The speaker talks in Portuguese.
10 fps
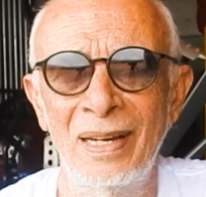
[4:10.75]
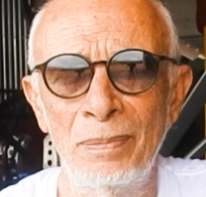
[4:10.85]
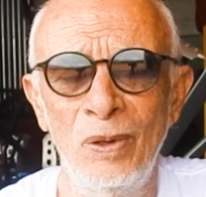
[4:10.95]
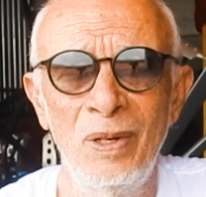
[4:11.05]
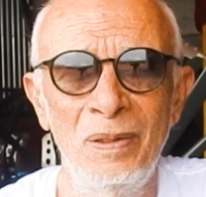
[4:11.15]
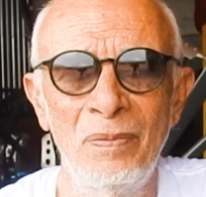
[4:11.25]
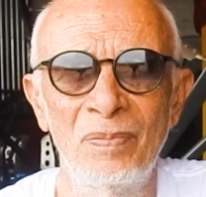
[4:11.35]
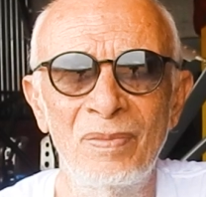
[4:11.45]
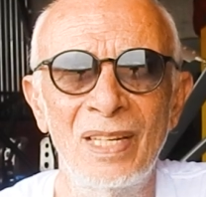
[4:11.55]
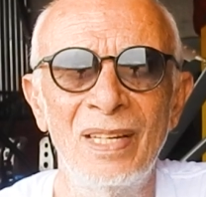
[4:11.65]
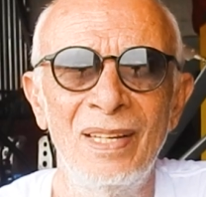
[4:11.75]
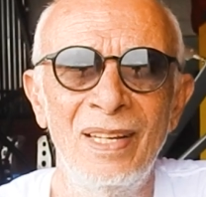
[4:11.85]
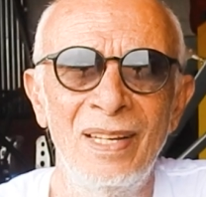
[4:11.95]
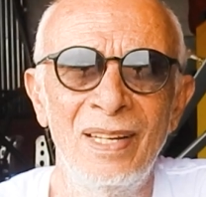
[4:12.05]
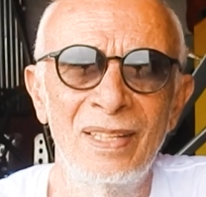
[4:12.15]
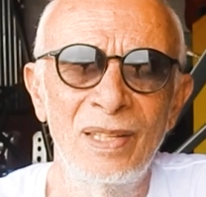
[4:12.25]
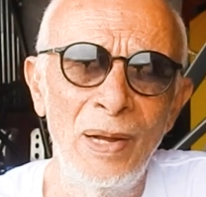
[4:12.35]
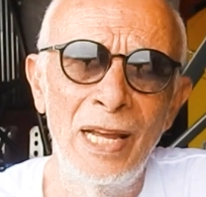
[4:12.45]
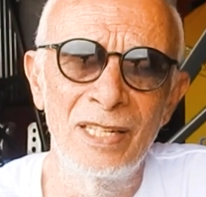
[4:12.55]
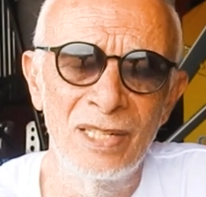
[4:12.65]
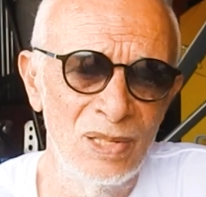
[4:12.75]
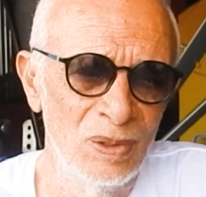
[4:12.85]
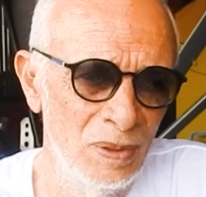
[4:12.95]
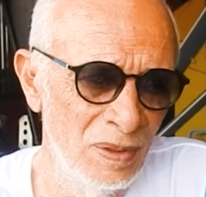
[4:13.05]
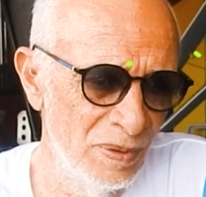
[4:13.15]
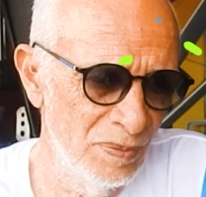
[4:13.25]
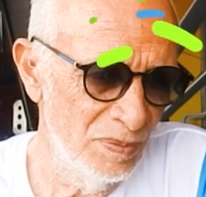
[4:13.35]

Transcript: Tá bom? Então é isso.